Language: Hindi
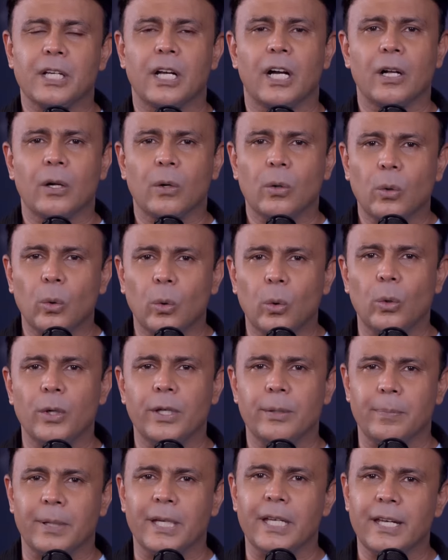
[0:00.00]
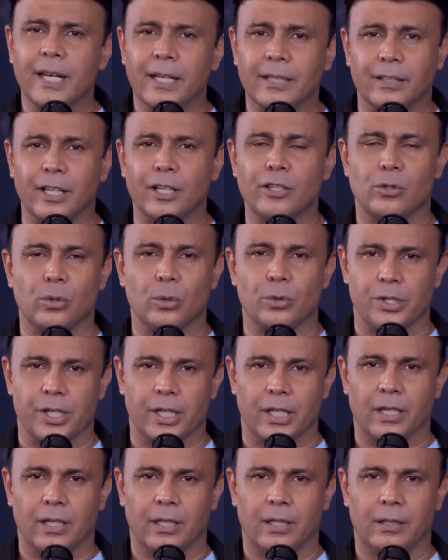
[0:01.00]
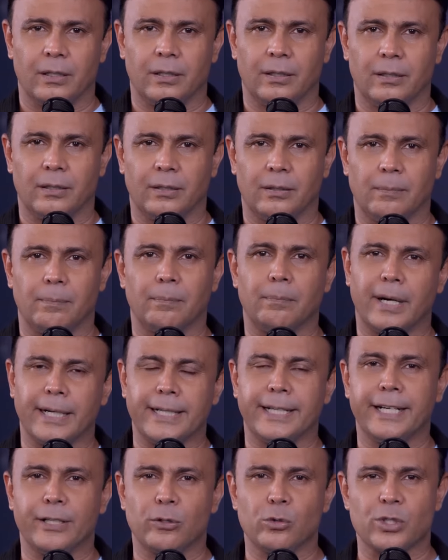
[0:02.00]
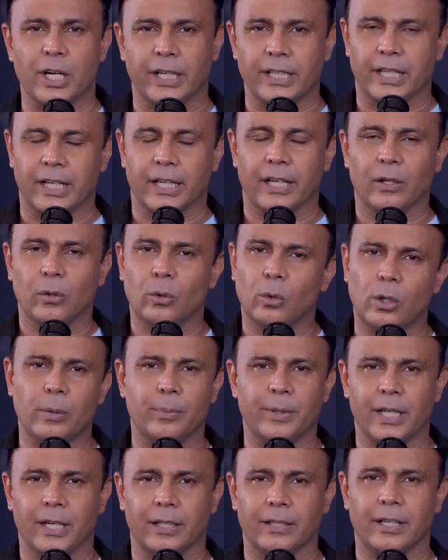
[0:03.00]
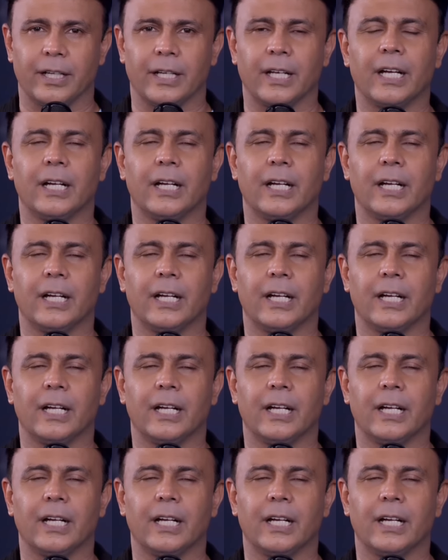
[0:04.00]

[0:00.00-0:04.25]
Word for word: का कोई भी एक दिन सोचिए मंडे टू संडे कोई भी एक डे